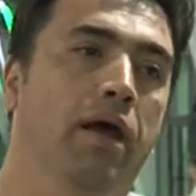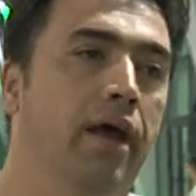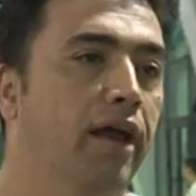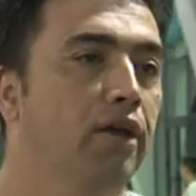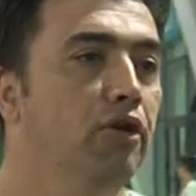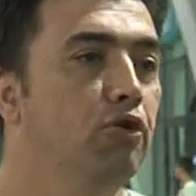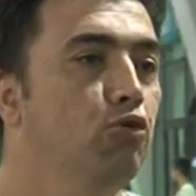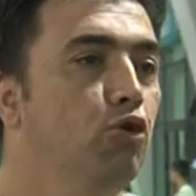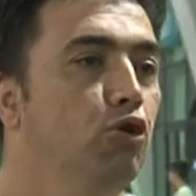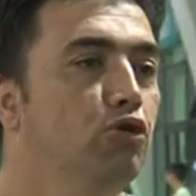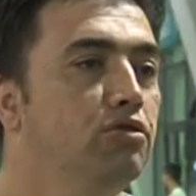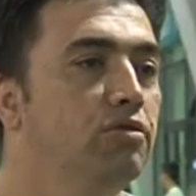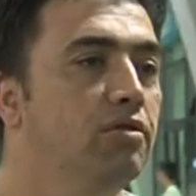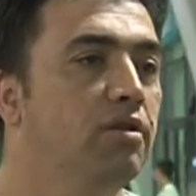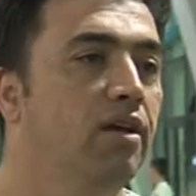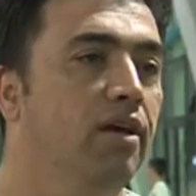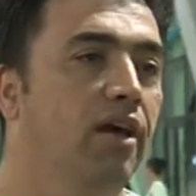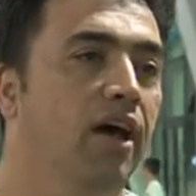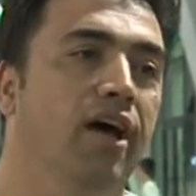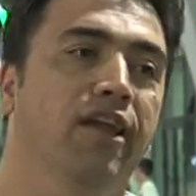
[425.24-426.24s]
Yani
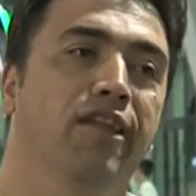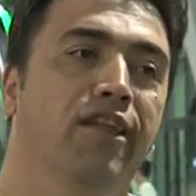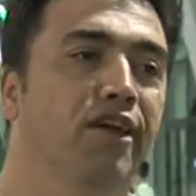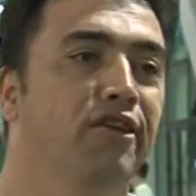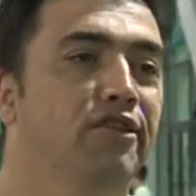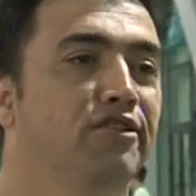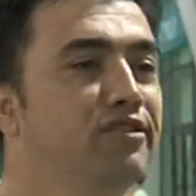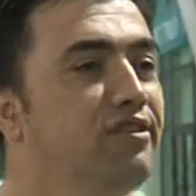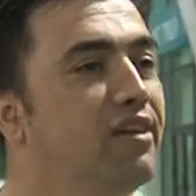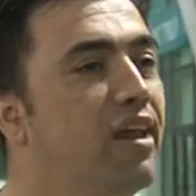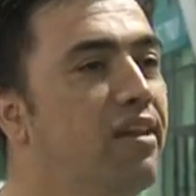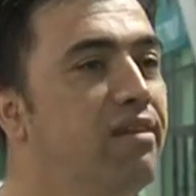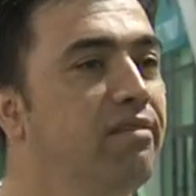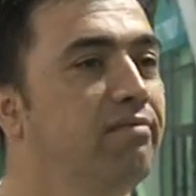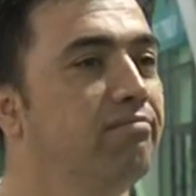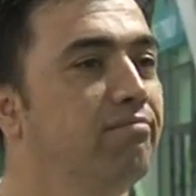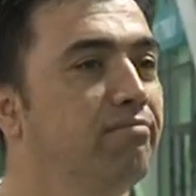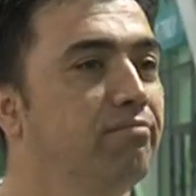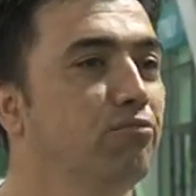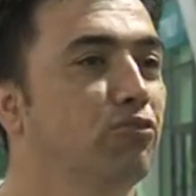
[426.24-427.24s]
Allah'ın izniyle
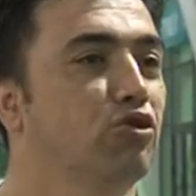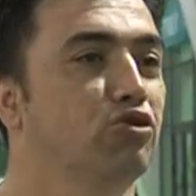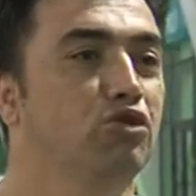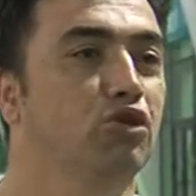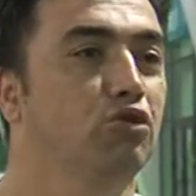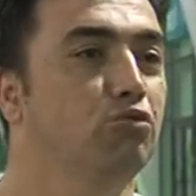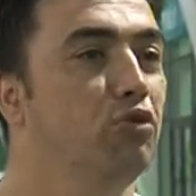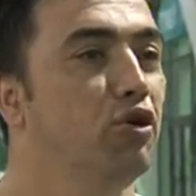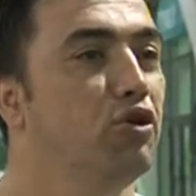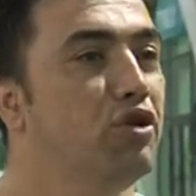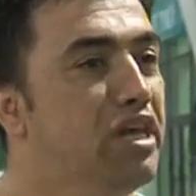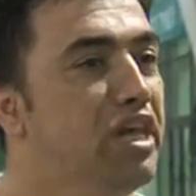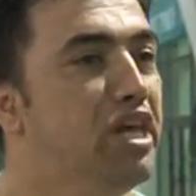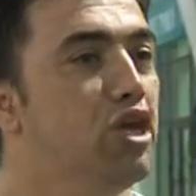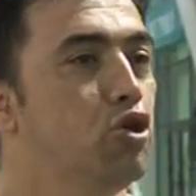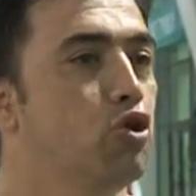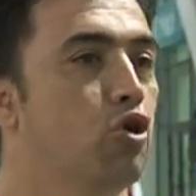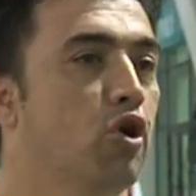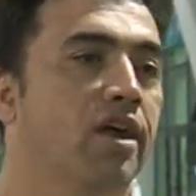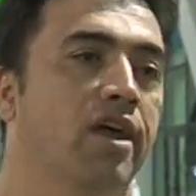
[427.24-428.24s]
Mutlu Spor iyi
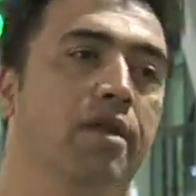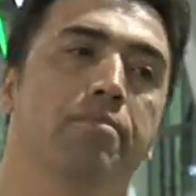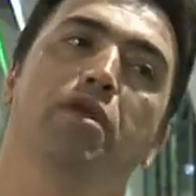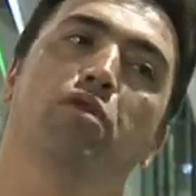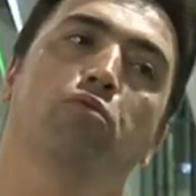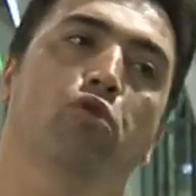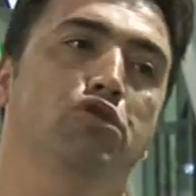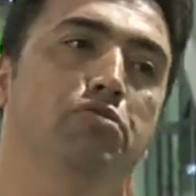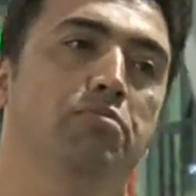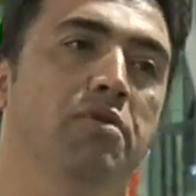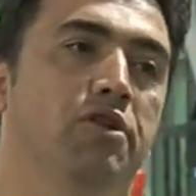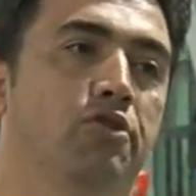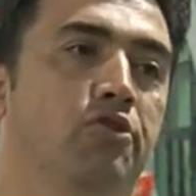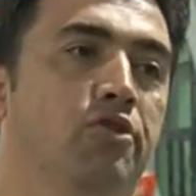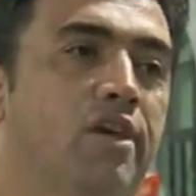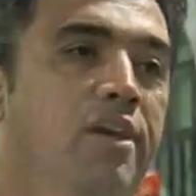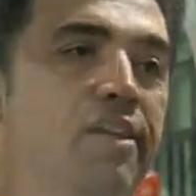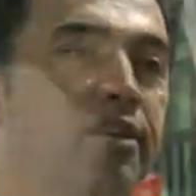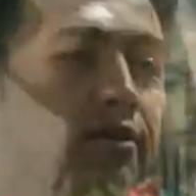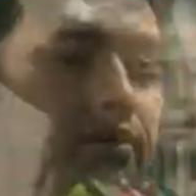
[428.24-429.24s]
gidiyor yani. Benim hoşuma
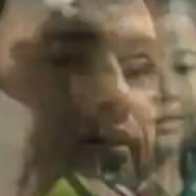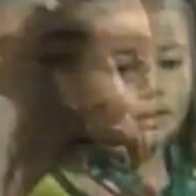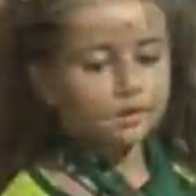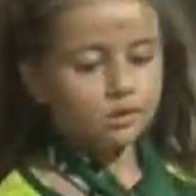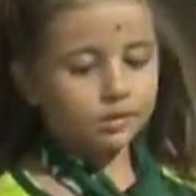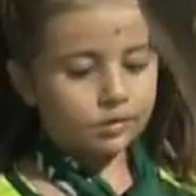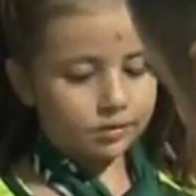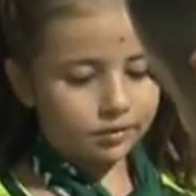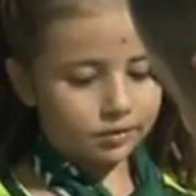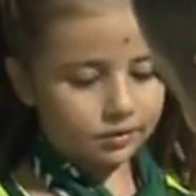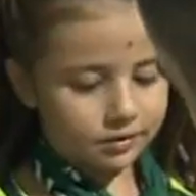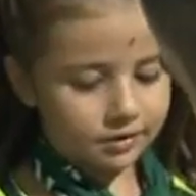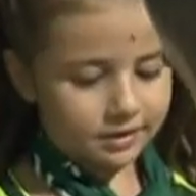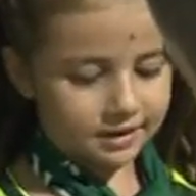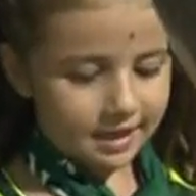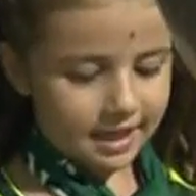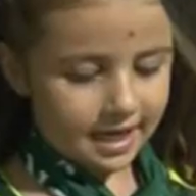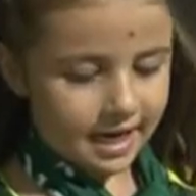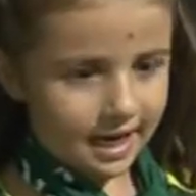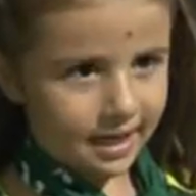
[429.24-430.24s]
gitti yani.
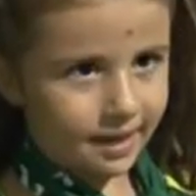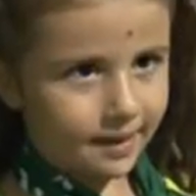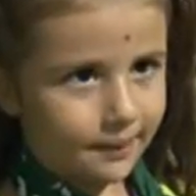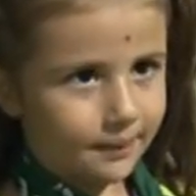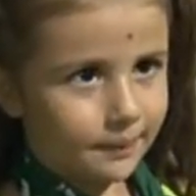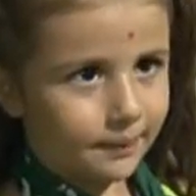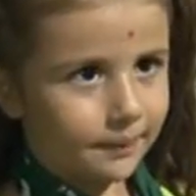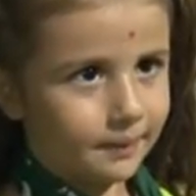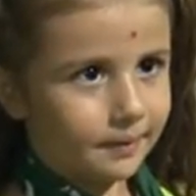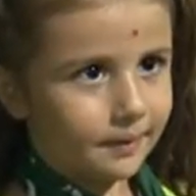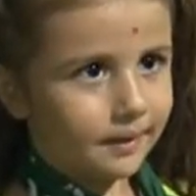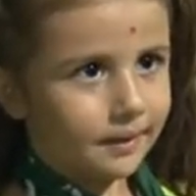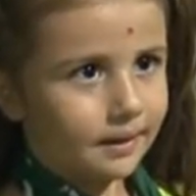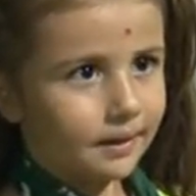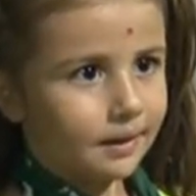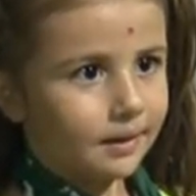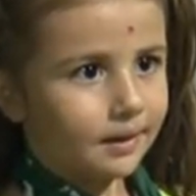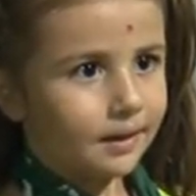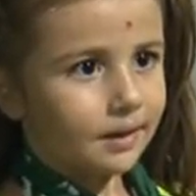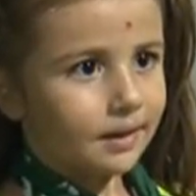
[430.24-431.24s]
Tuğçe. Tuğçe maçlara
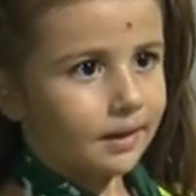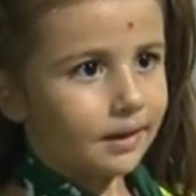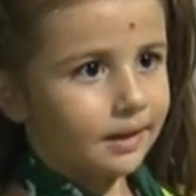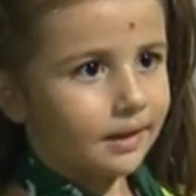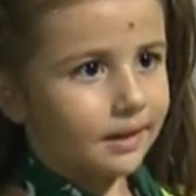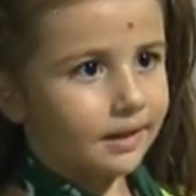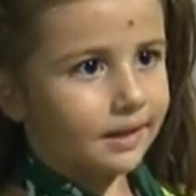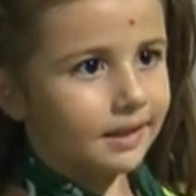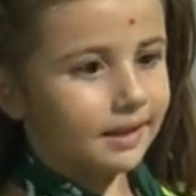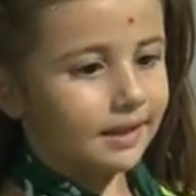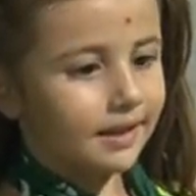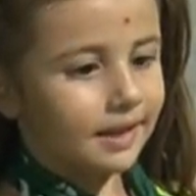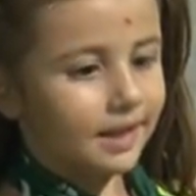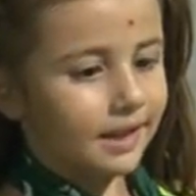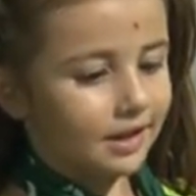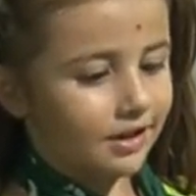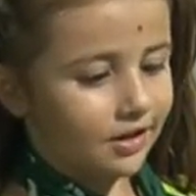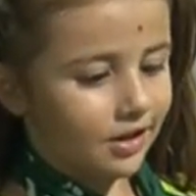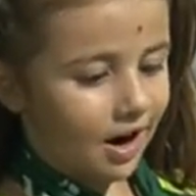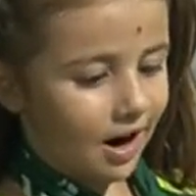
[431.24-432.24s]
geliyor musun babanla birlikte?
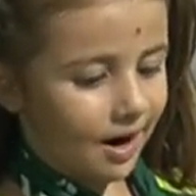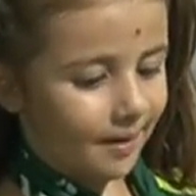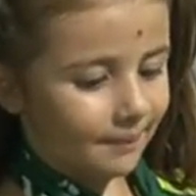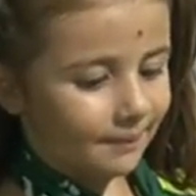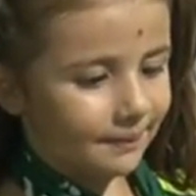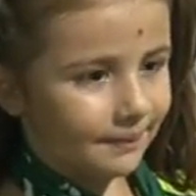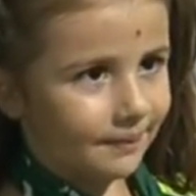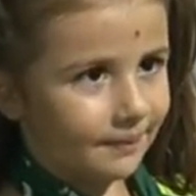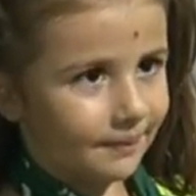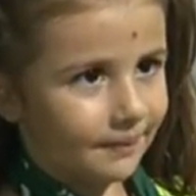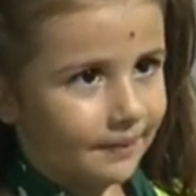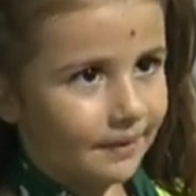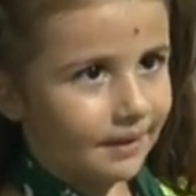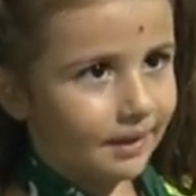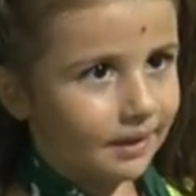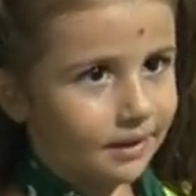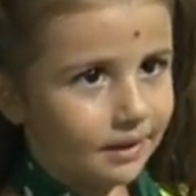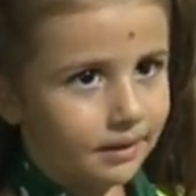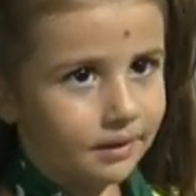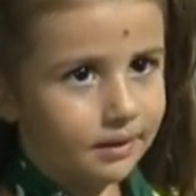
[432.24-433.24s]
Geliyorum.
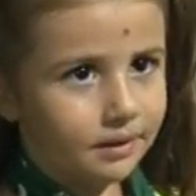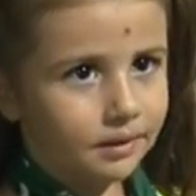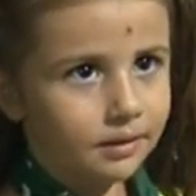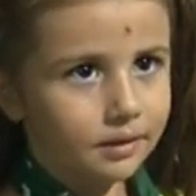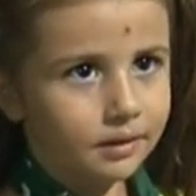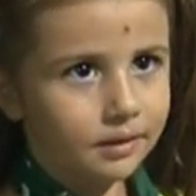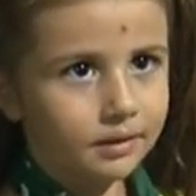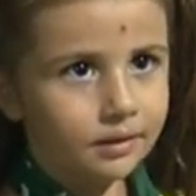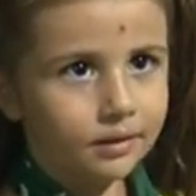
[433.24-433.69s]
Peki abin?